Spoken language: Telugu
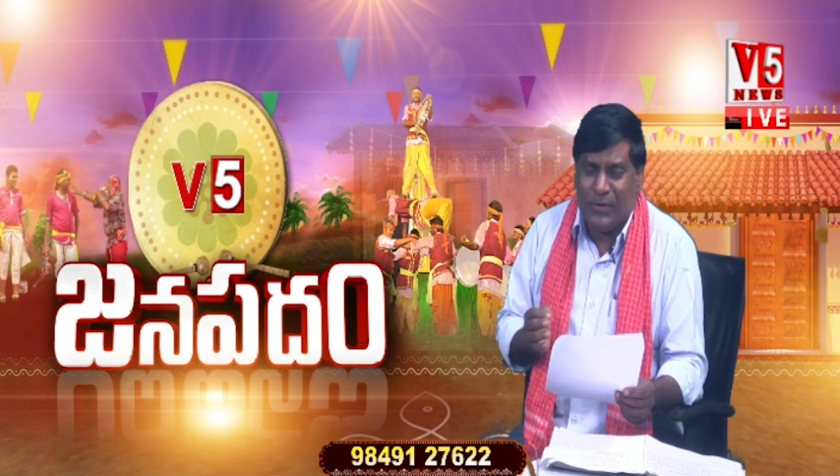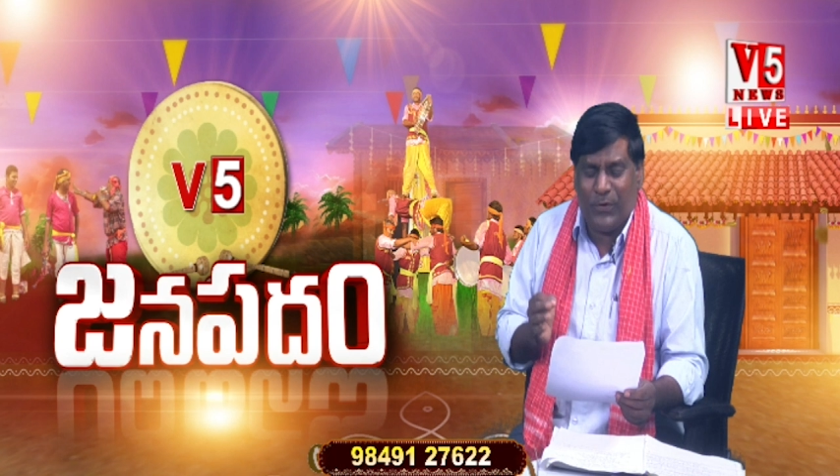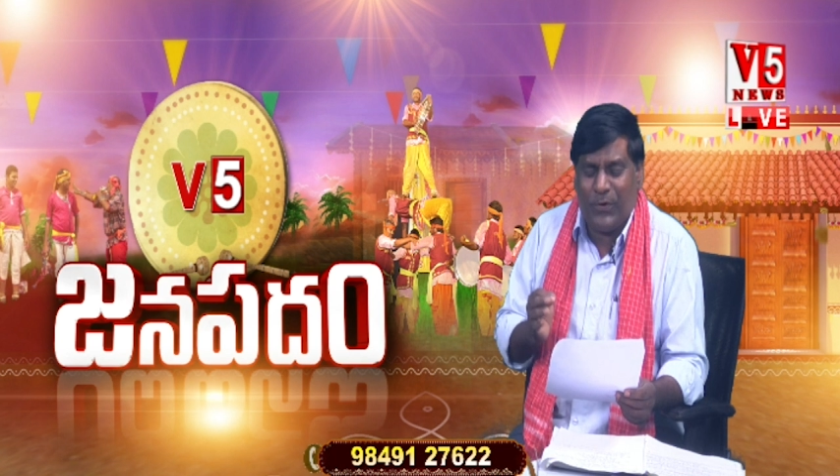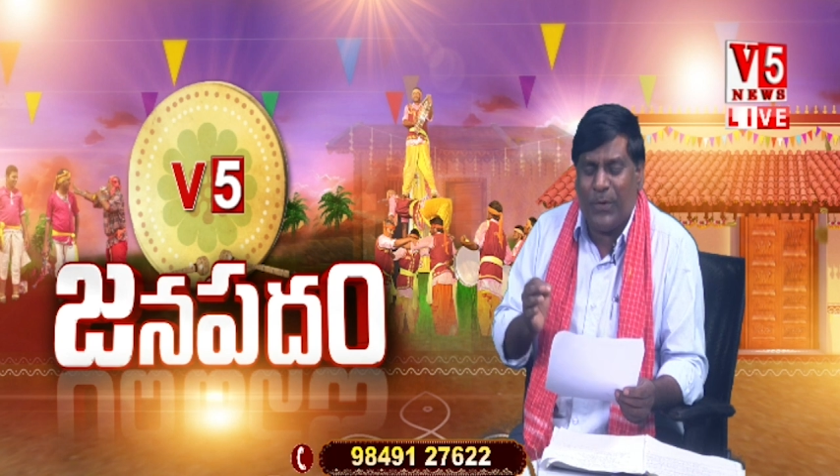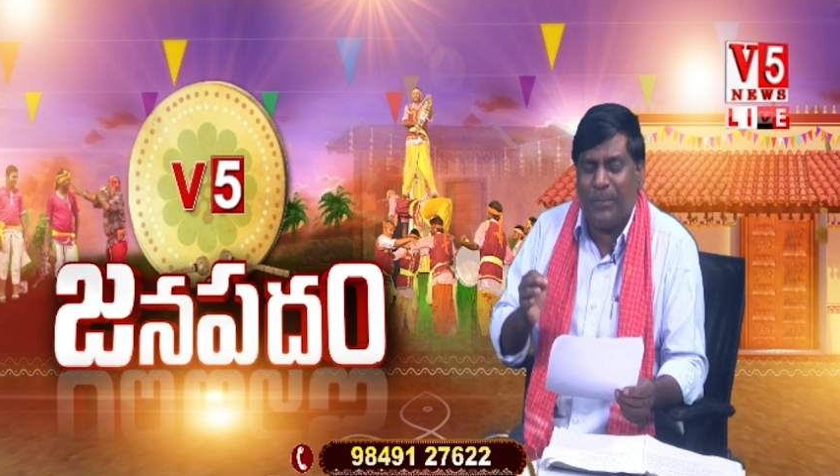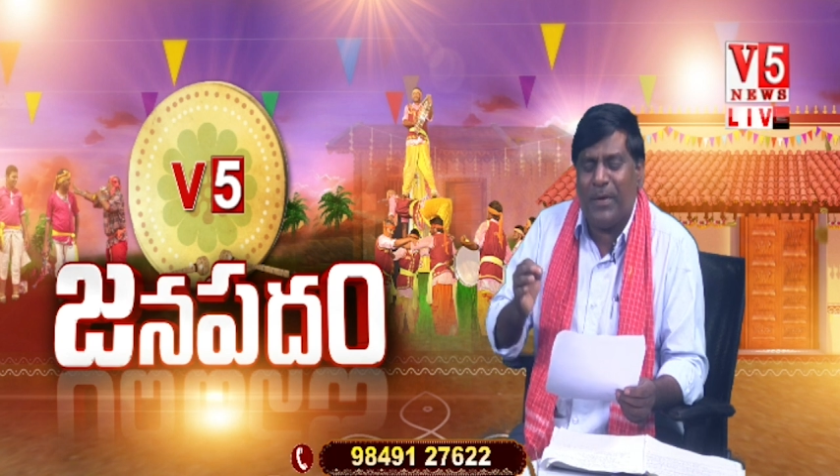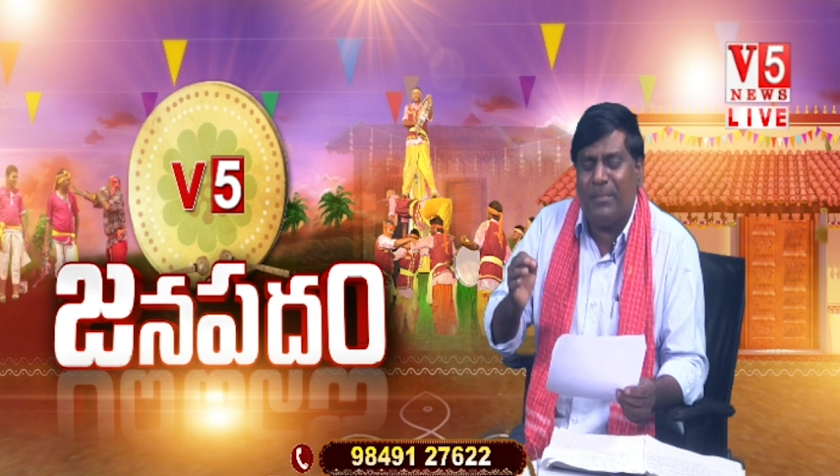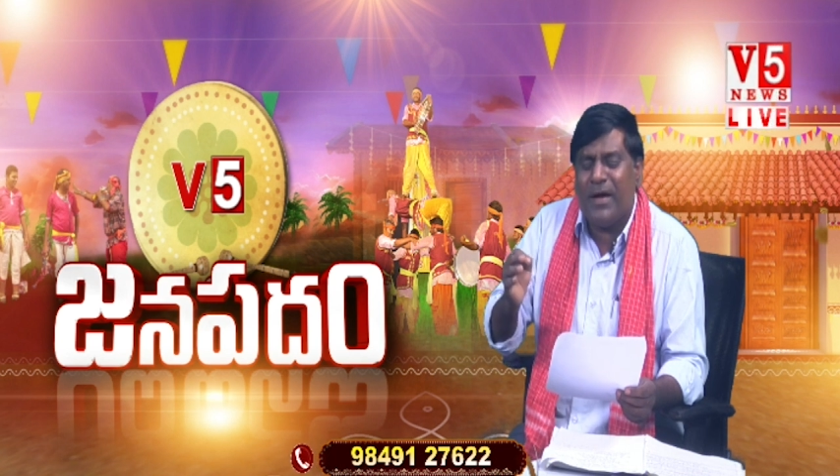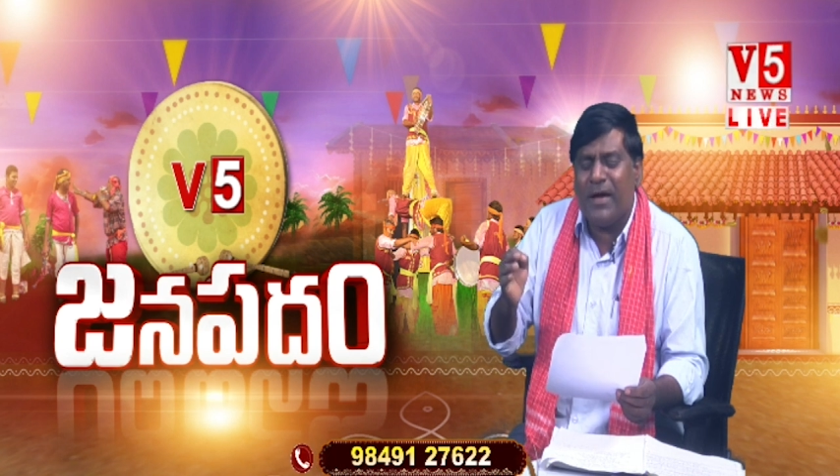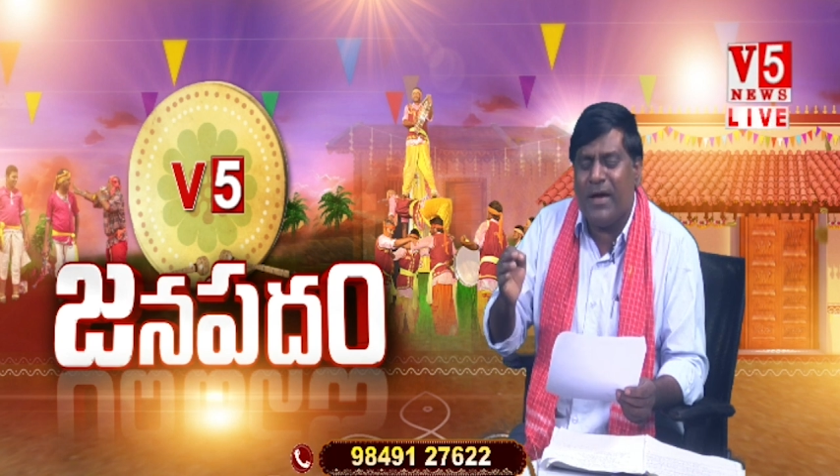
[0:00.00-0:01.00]
గోపమ్మ
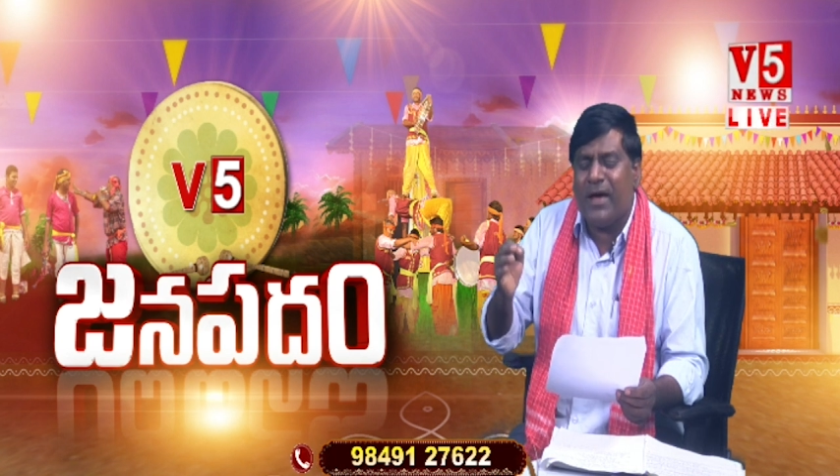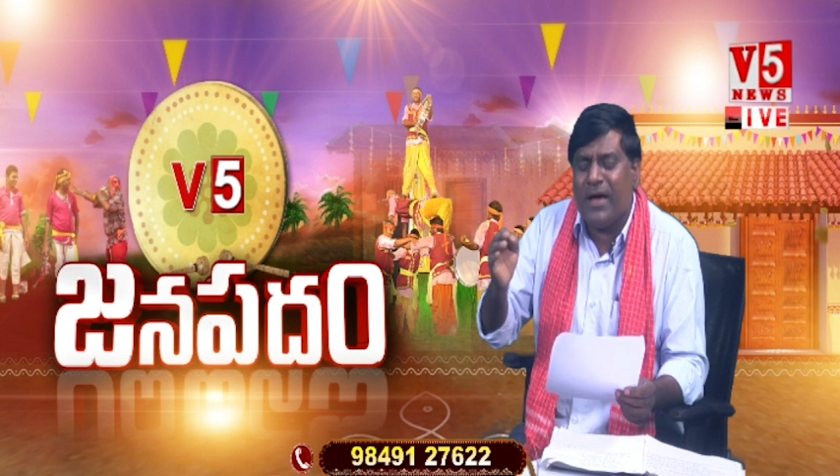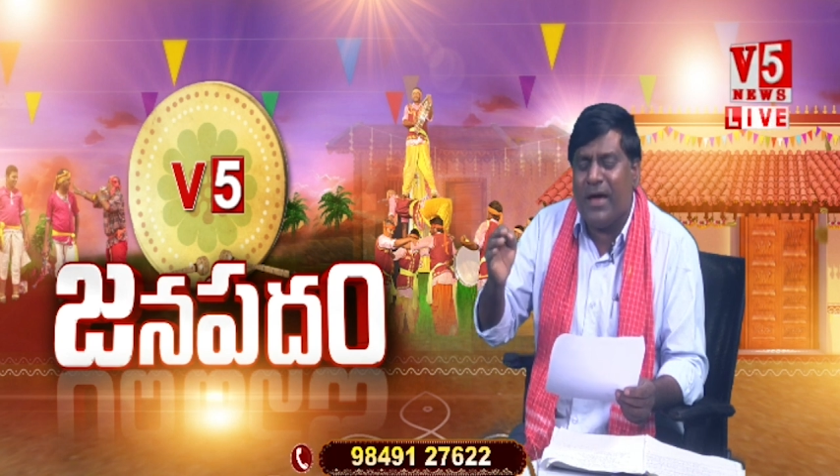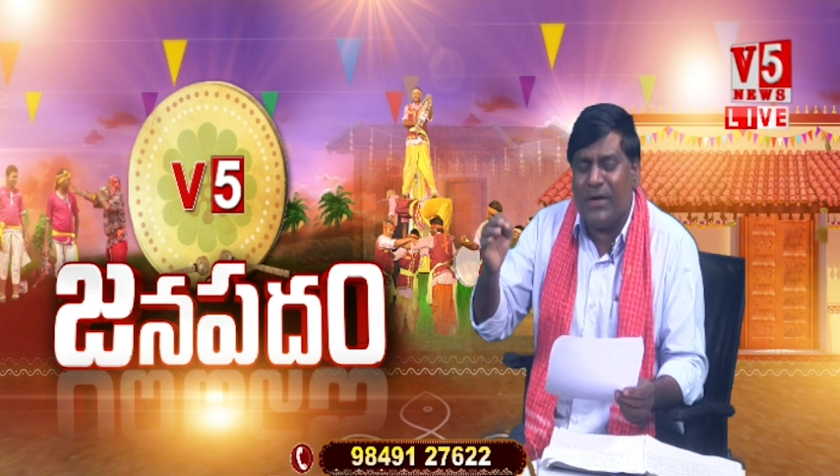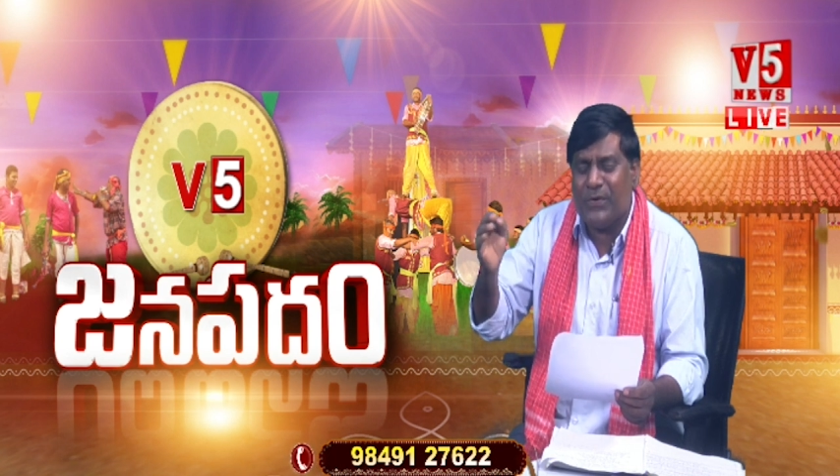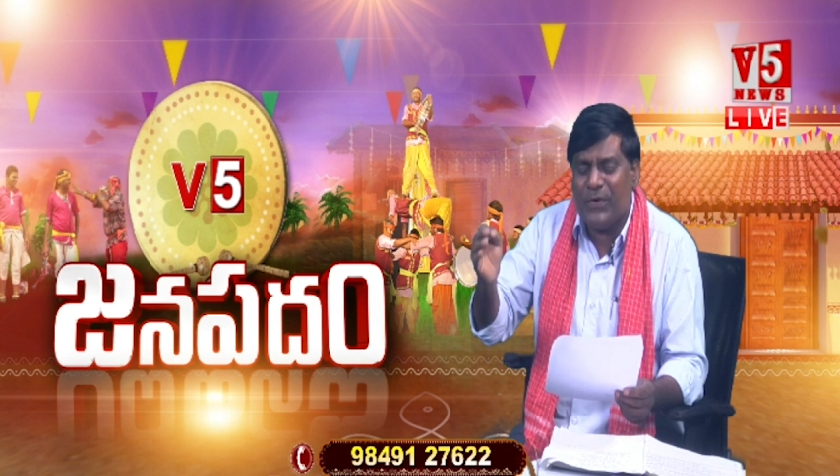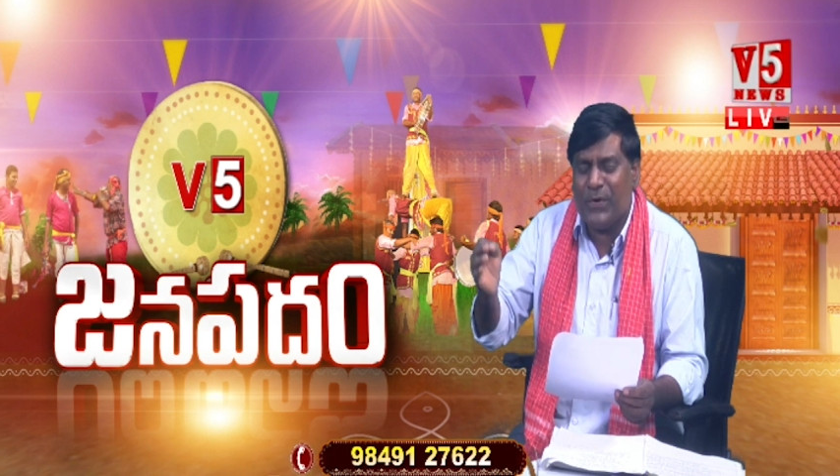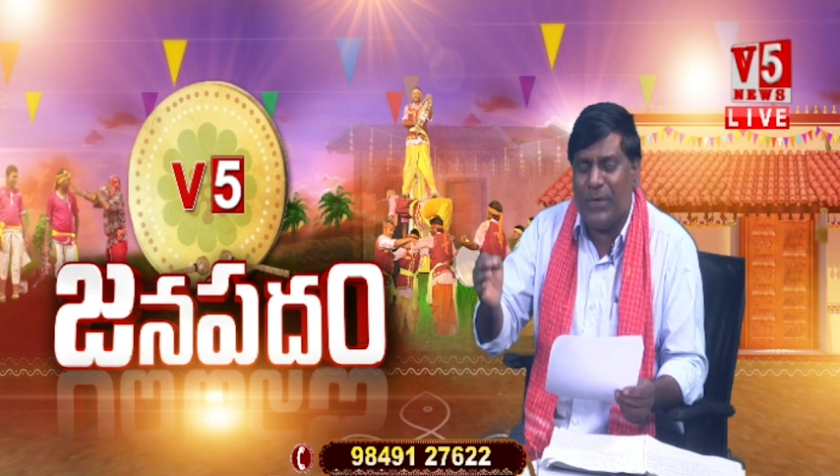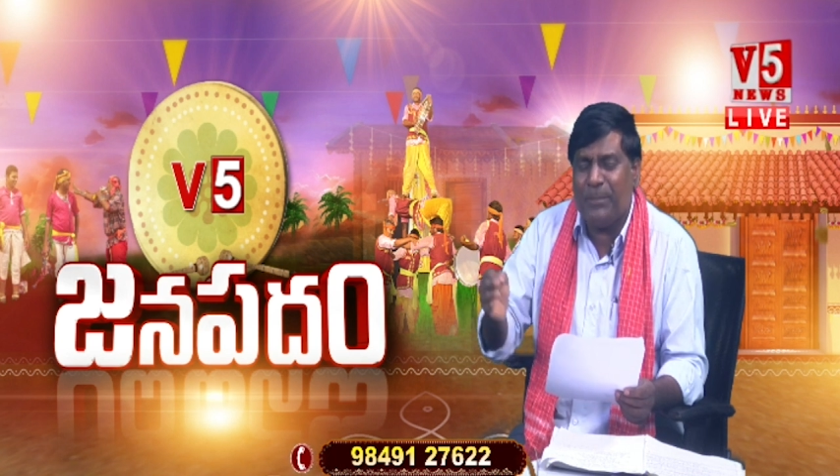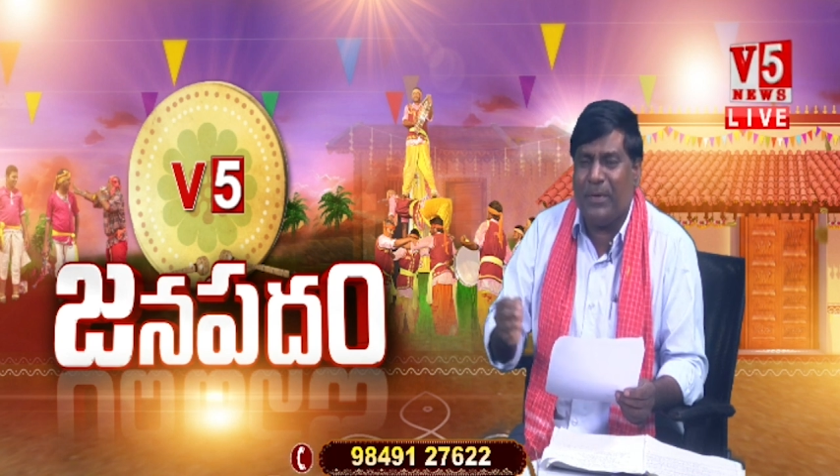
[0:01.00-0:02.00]

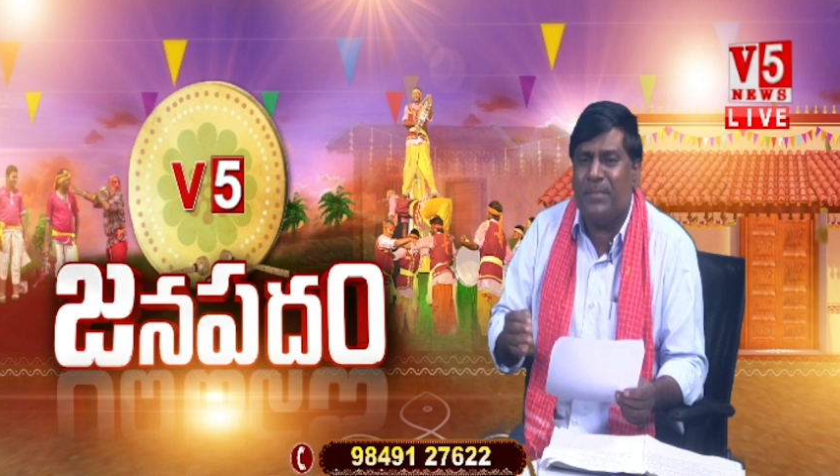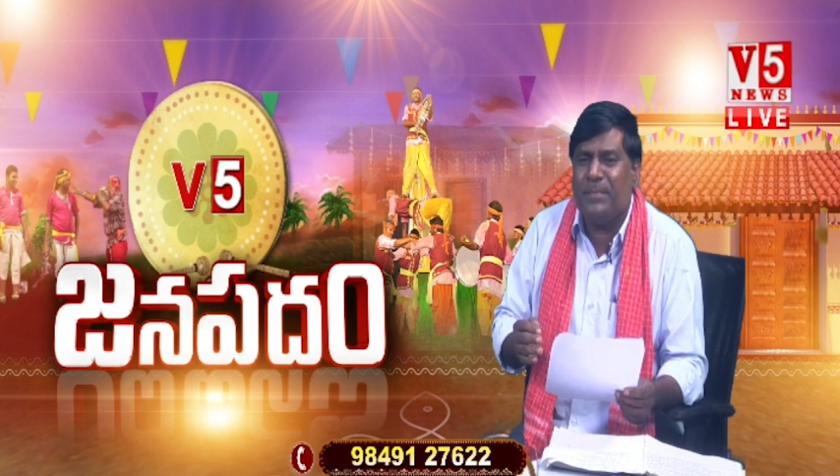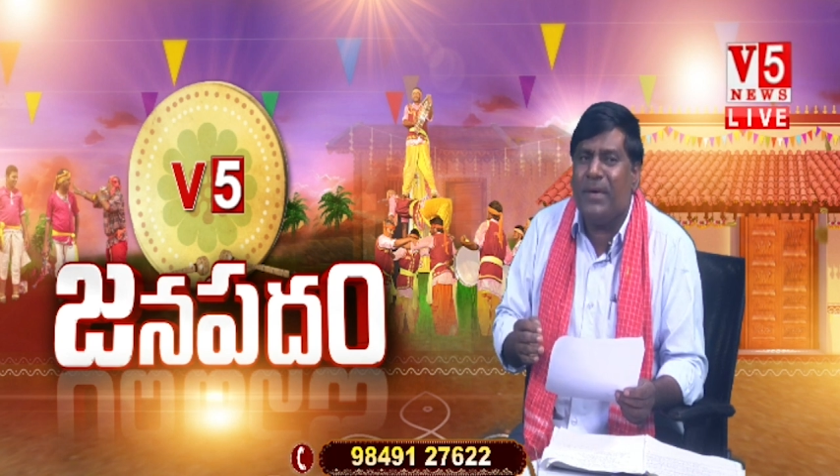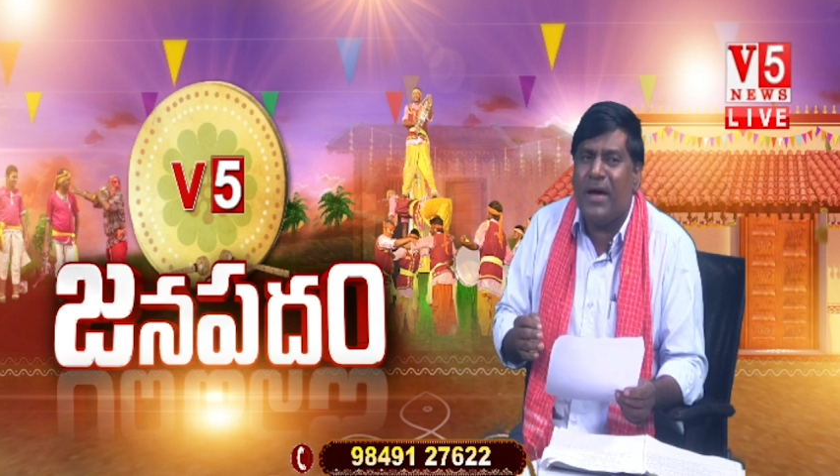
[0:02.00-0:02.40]
గోపమ్మ